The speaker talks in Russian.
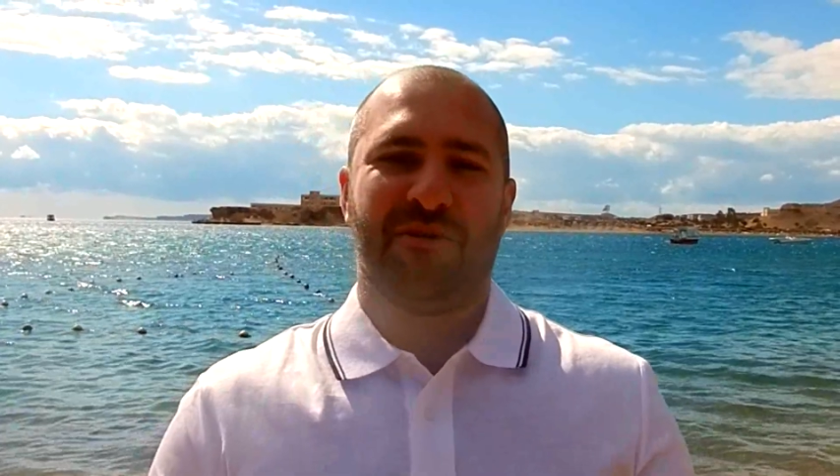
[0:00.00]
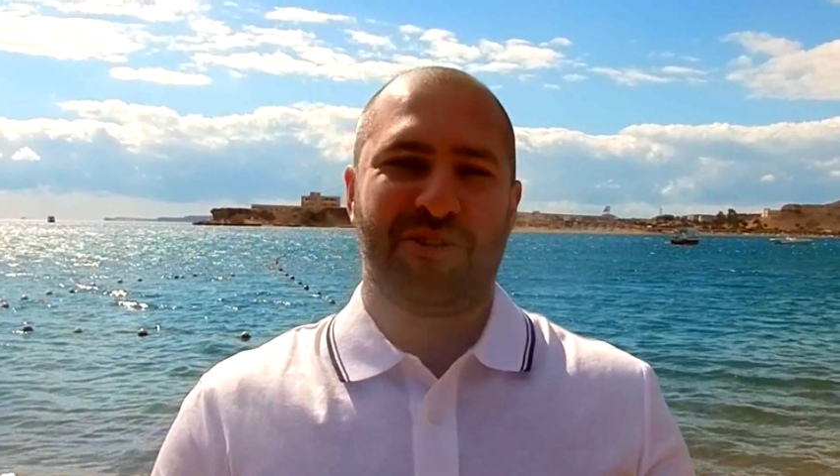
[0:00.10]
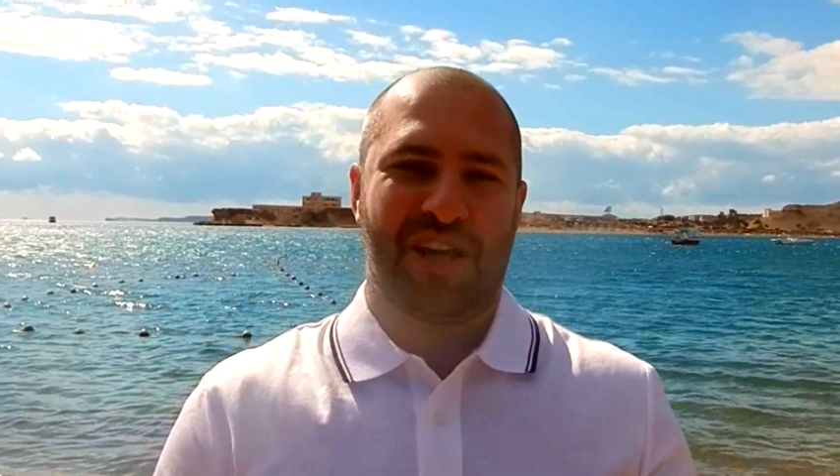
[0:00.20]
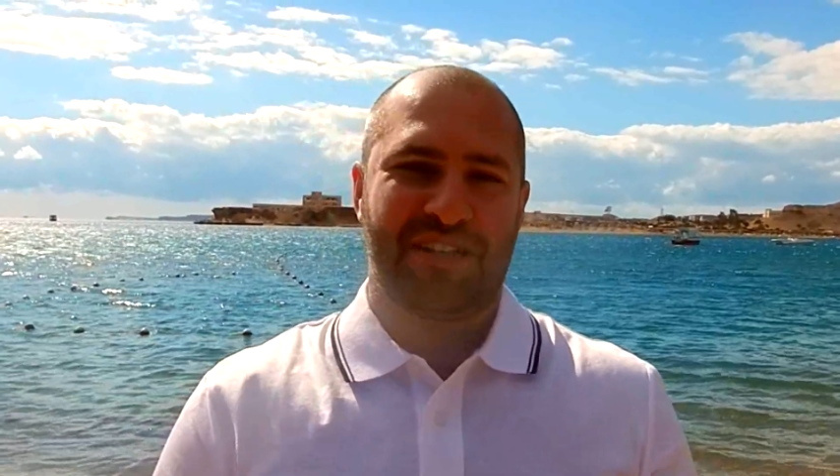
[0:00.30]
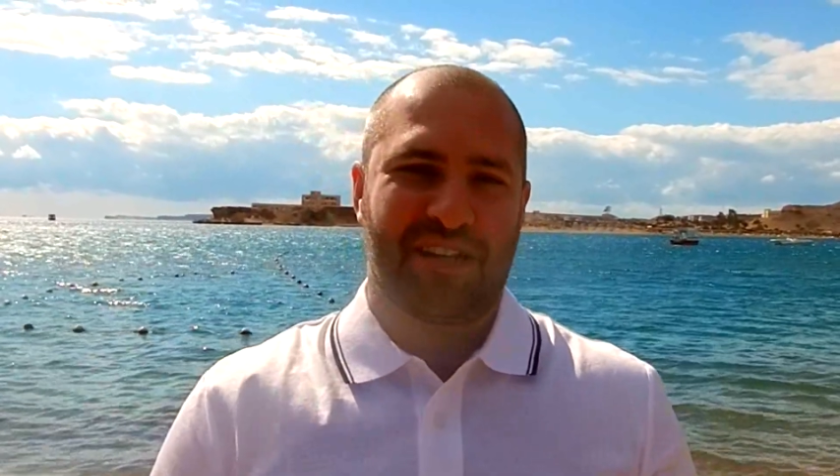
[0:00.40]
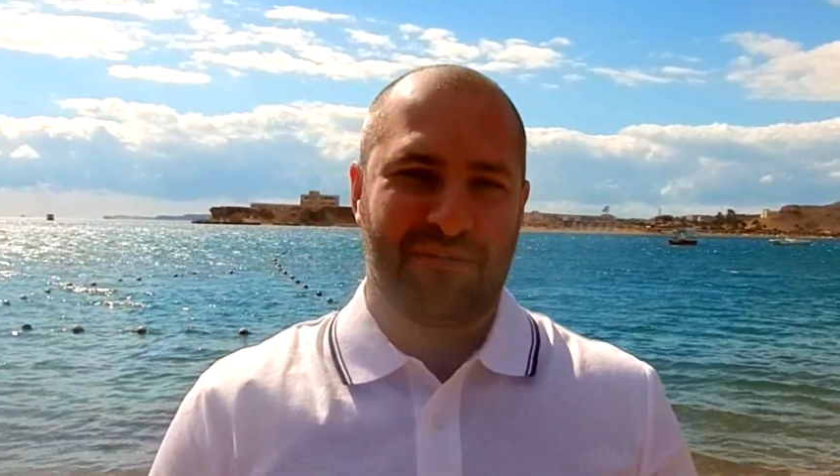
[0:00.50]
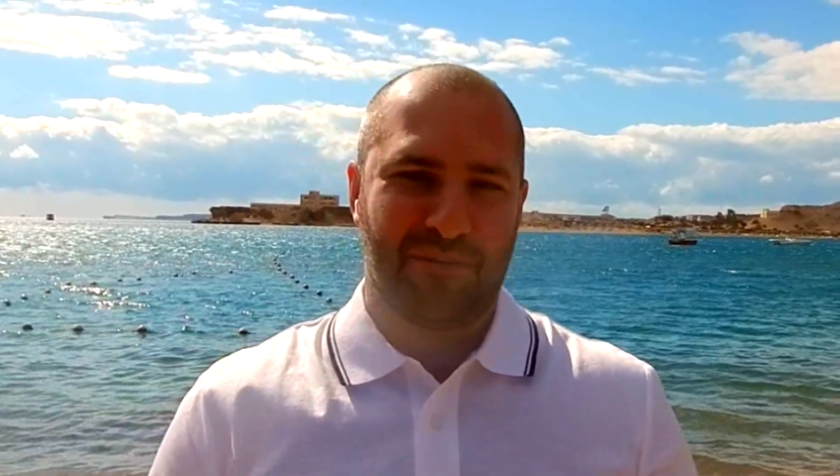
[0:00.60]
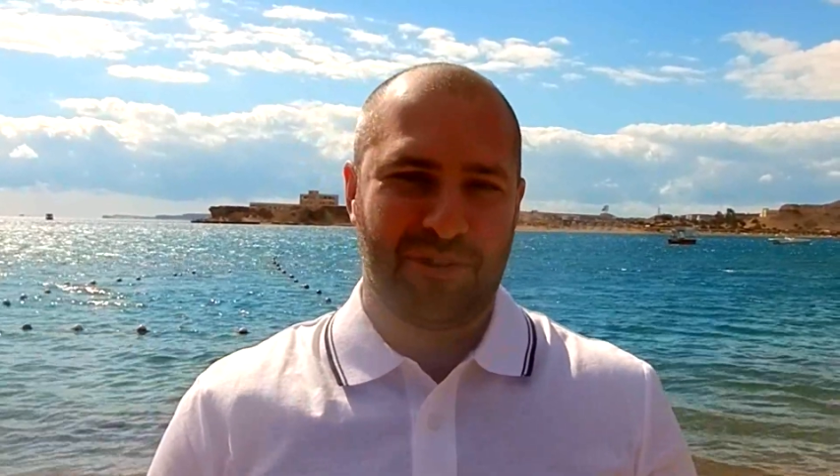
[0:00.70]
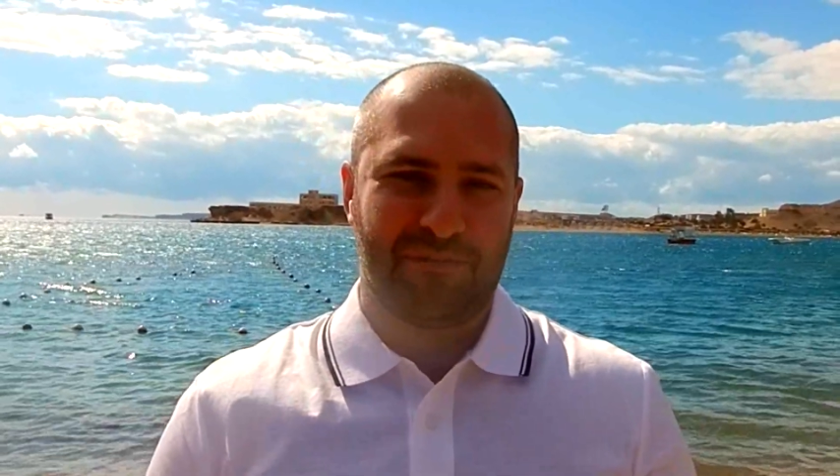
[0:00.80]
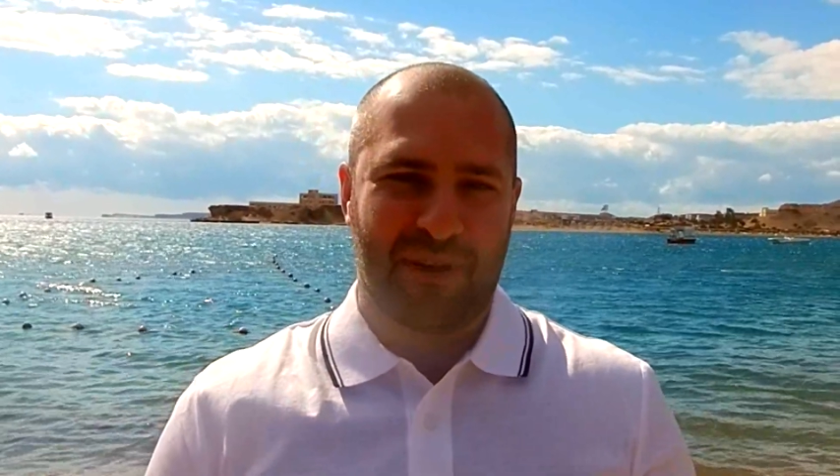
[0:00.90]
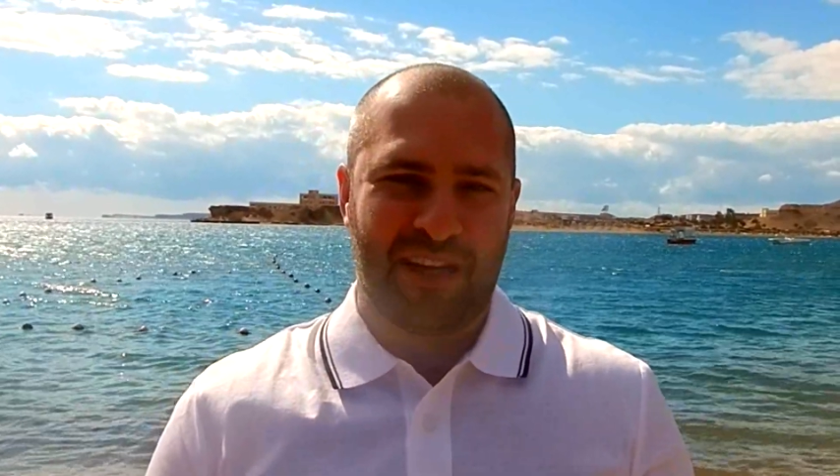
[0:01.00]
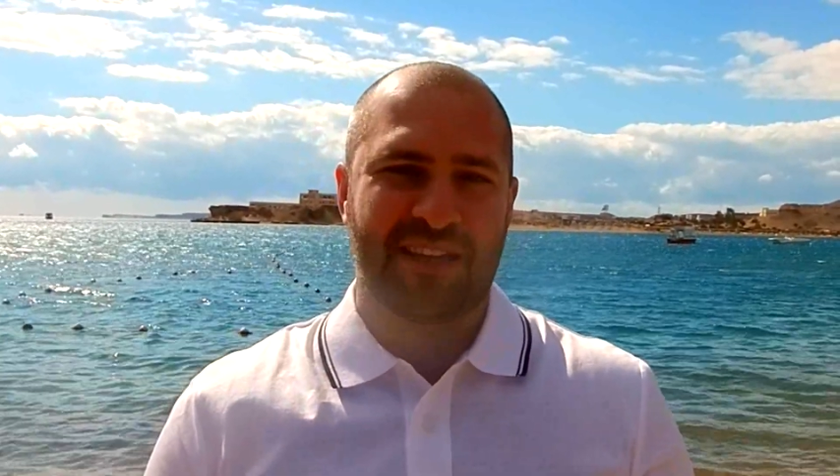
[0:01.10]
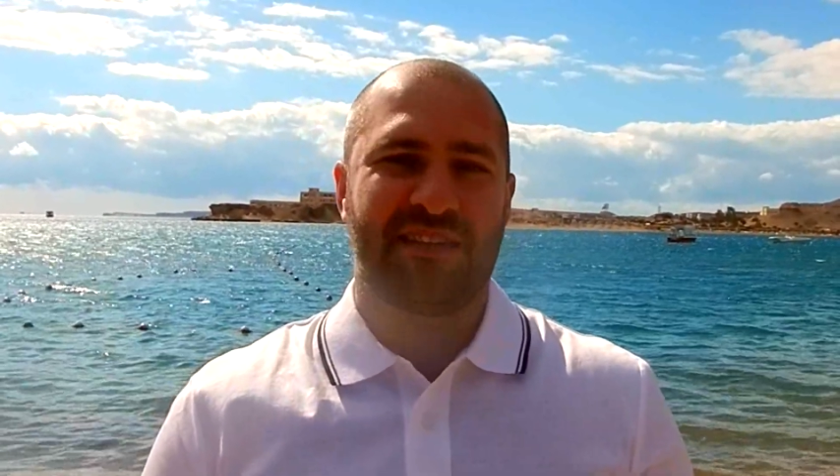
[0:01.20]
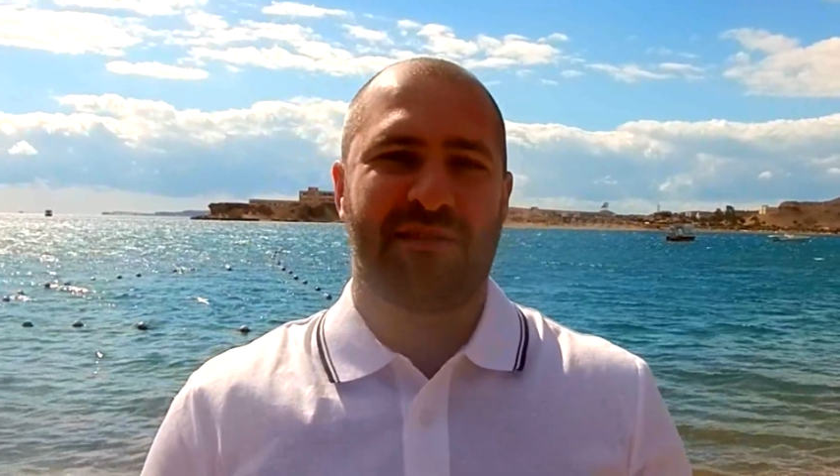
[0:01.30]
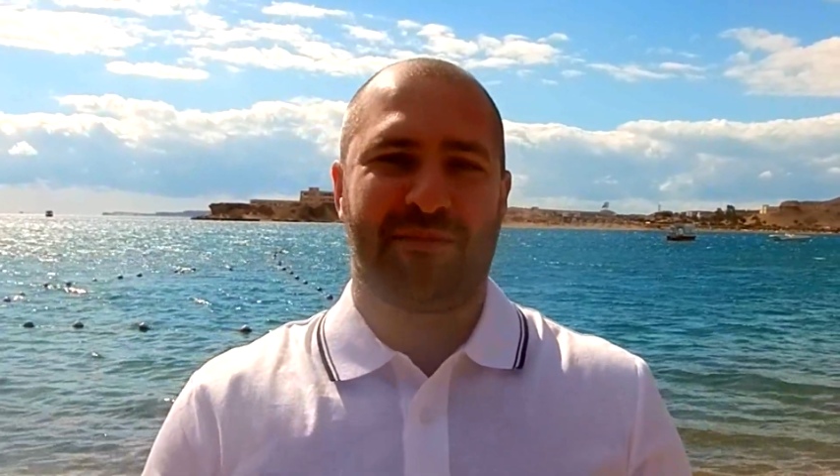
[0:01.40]
участникам будет
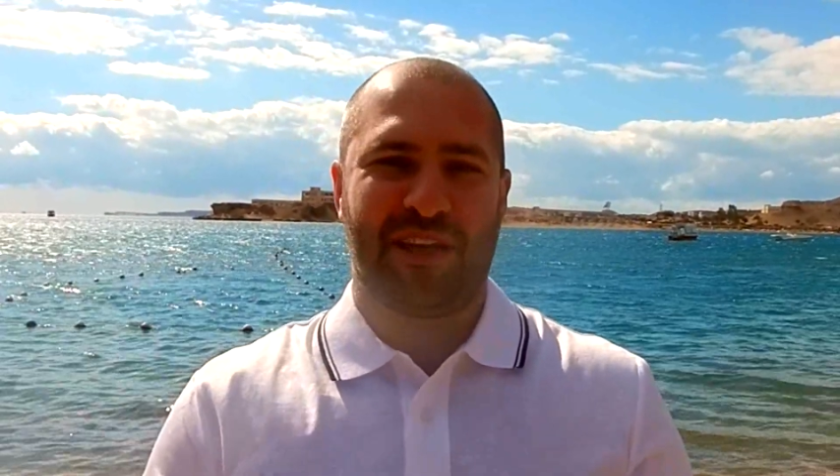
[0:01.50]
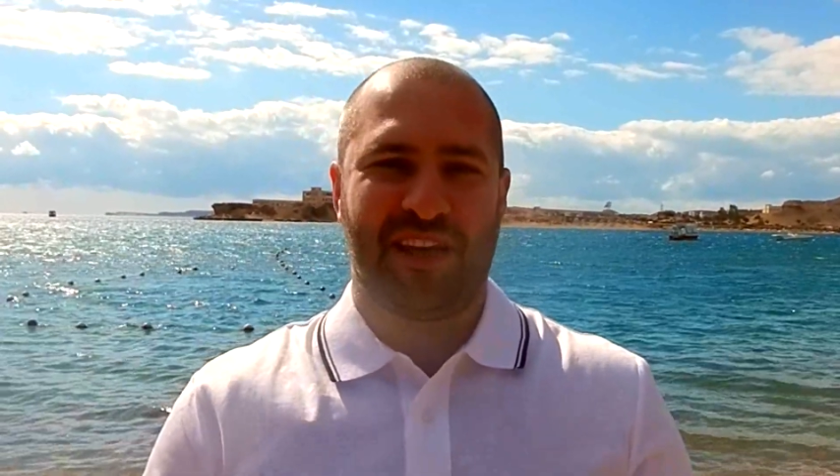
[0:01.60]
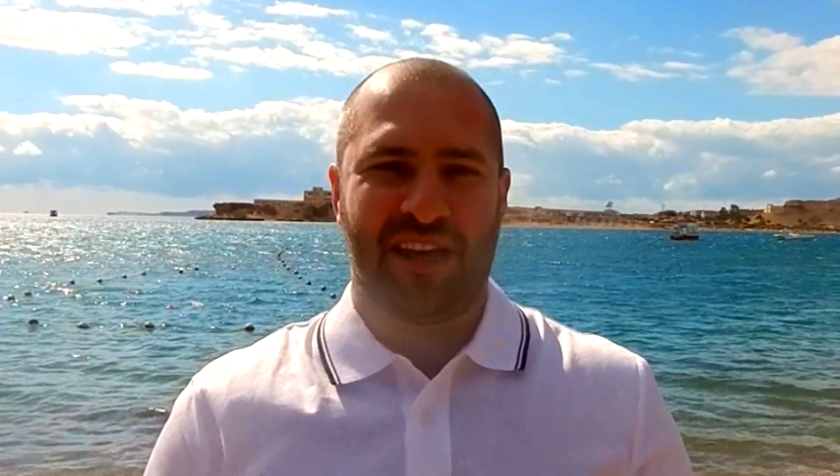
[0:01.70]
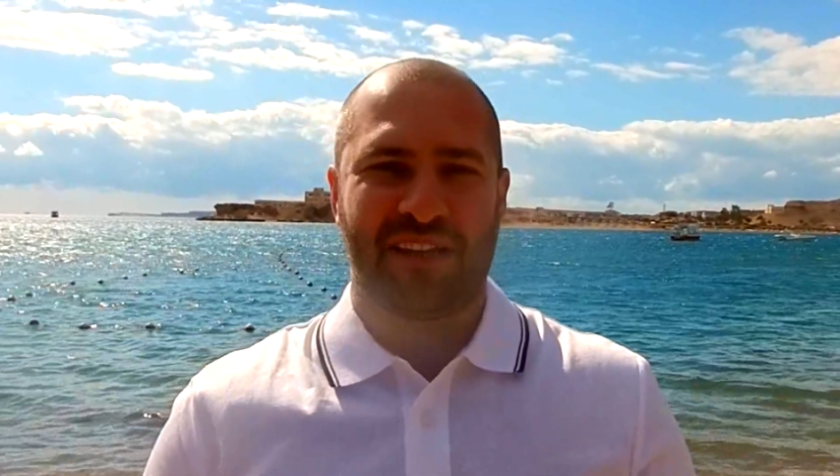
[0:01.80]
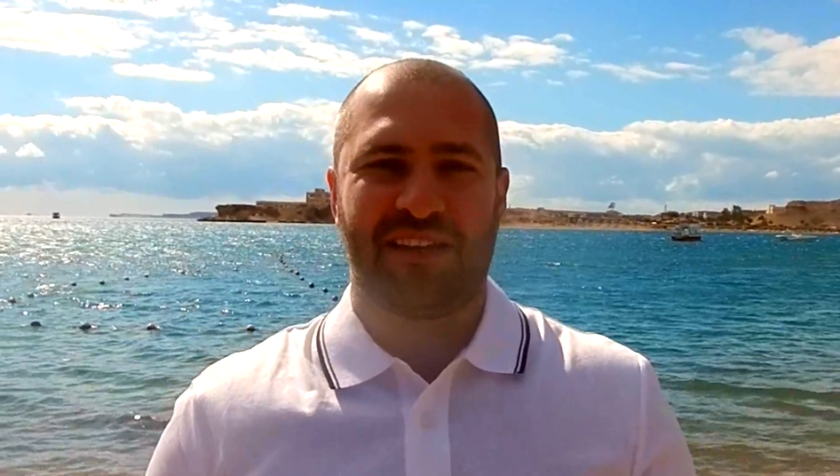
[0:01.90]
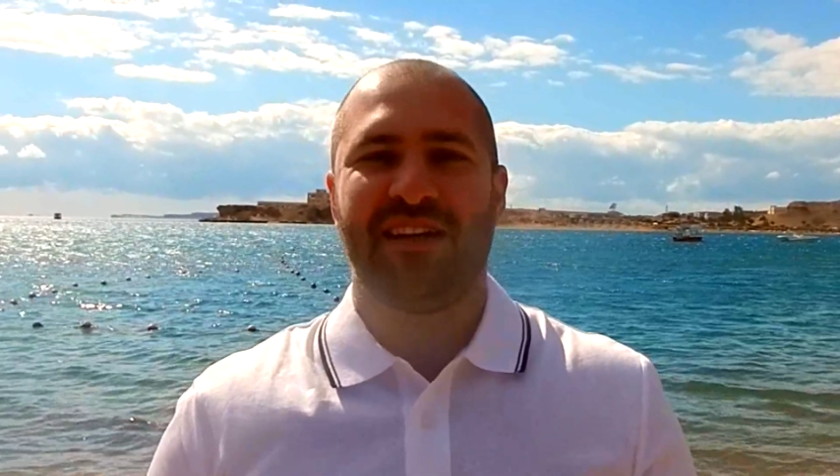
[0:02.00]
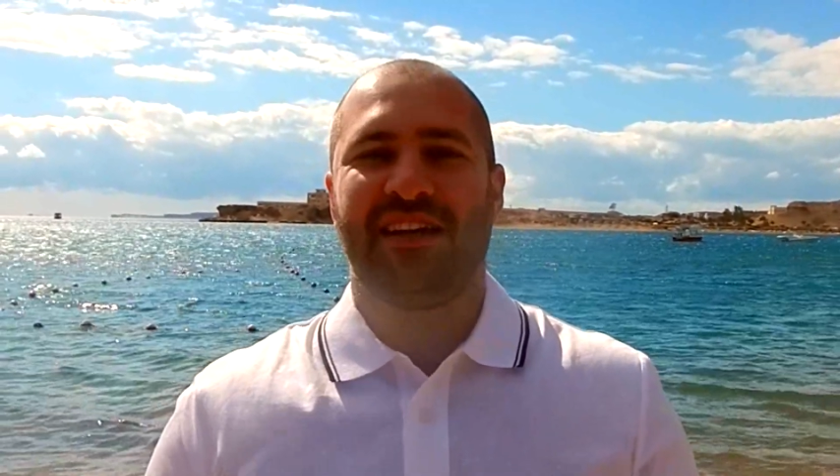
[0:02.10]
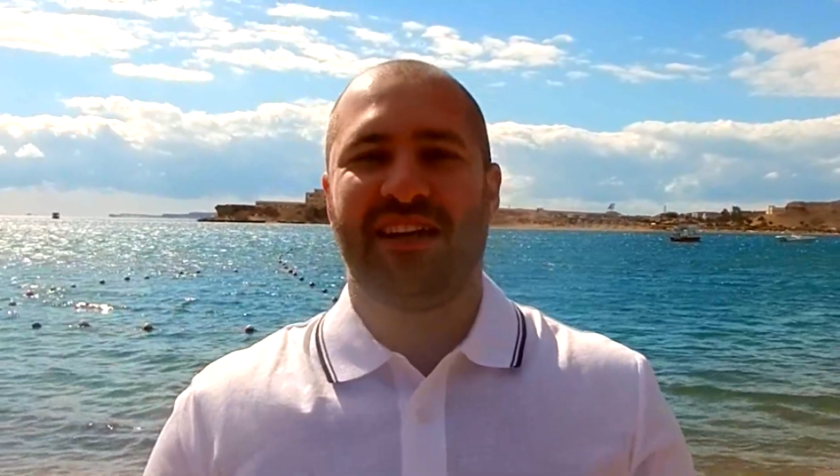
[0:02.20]
полезно, приятно,